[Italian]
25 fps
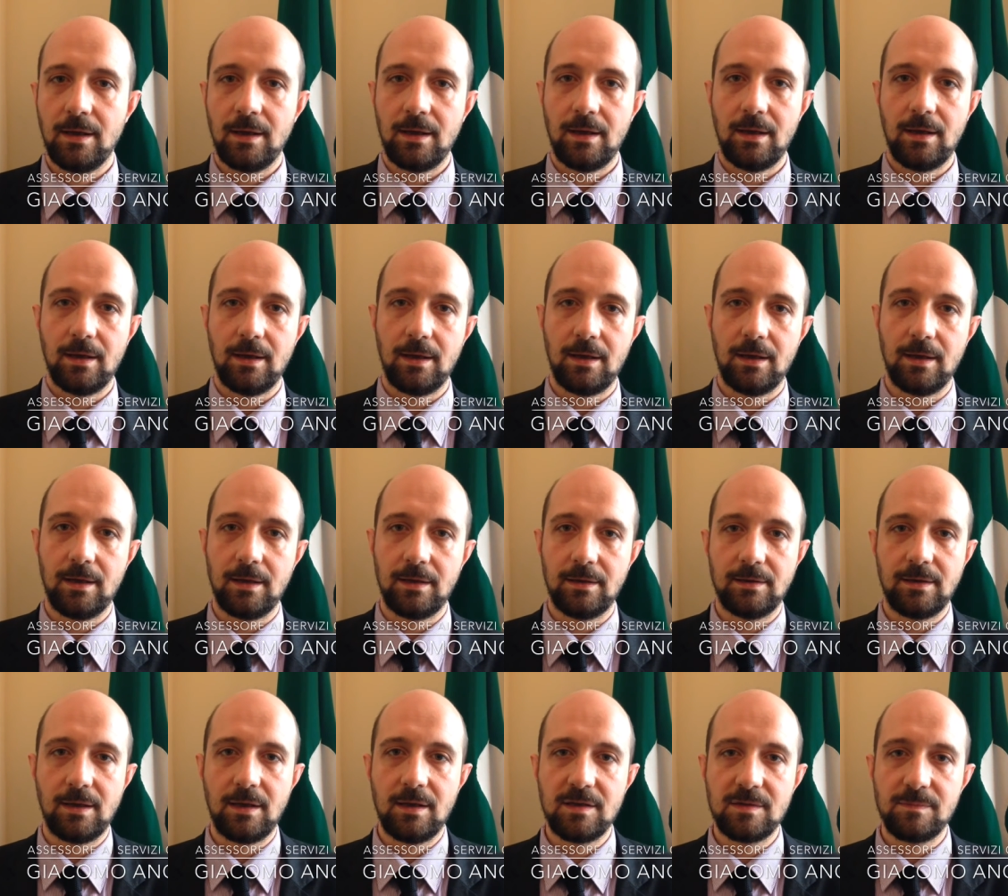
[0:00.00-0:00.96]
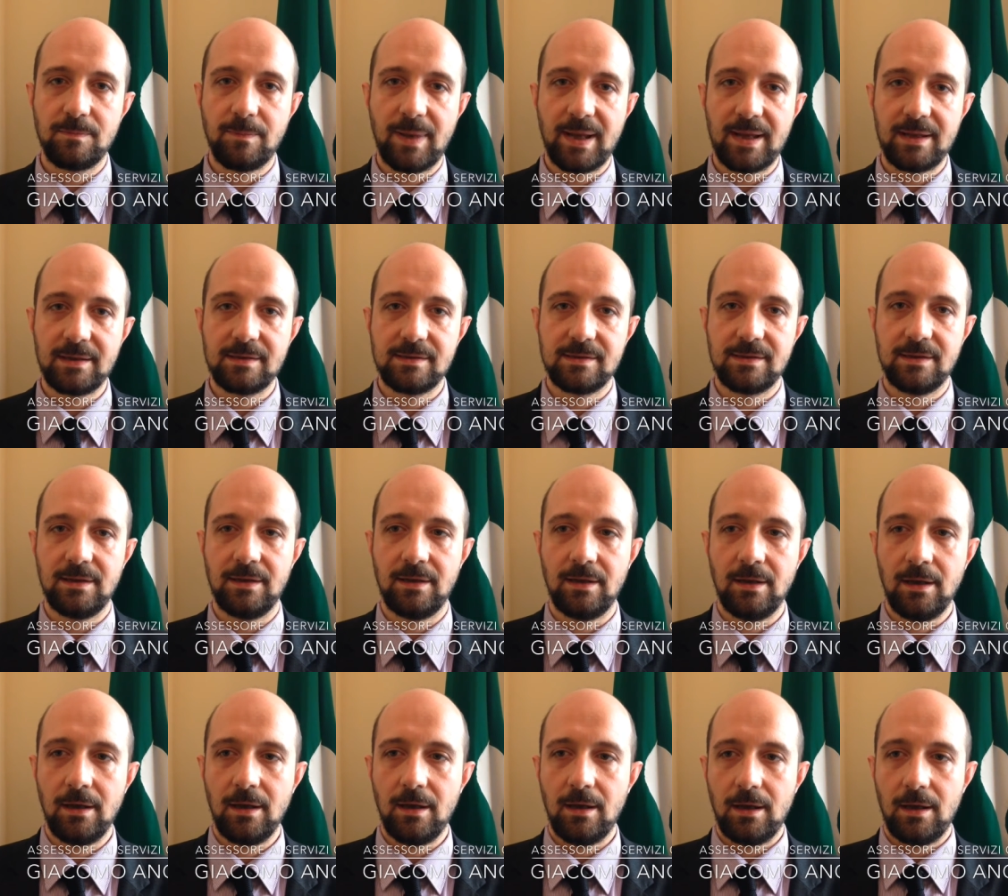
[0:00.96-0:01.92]
eh, degli spazi
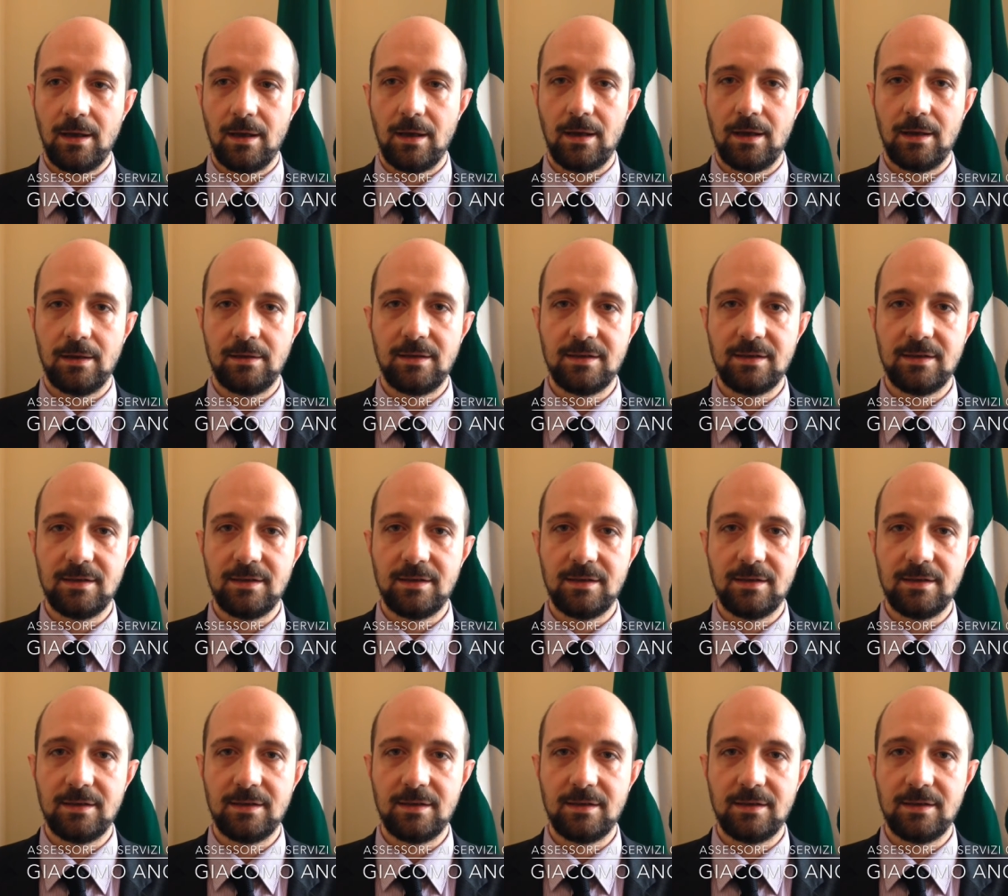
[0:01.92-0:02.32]
eh,